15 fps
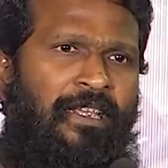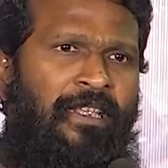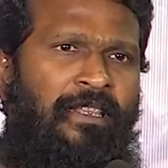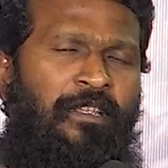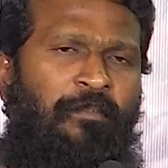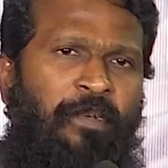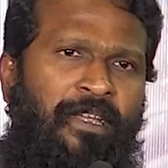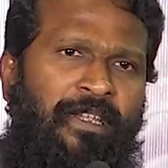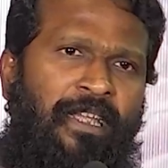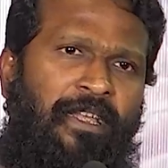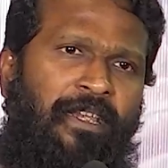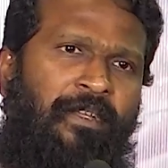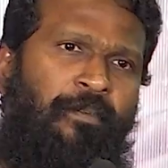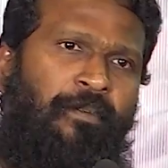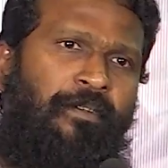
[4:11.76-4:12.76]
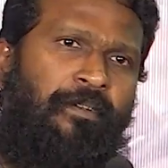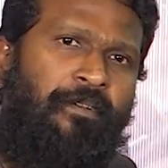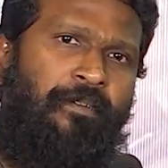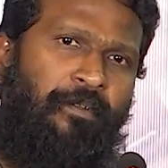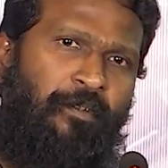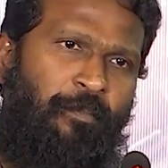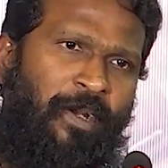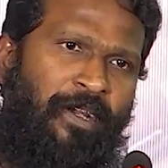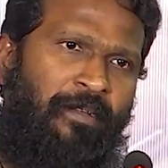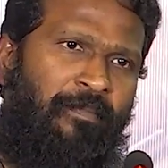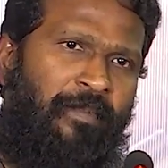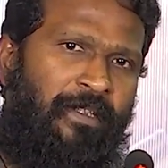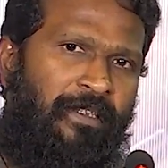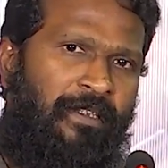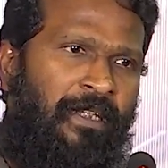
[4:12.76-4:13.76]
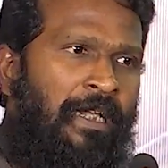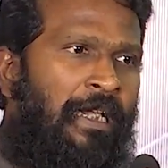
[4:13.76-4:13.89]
இந்த மாதிரியான ஒரு ஒரு படம் வந்து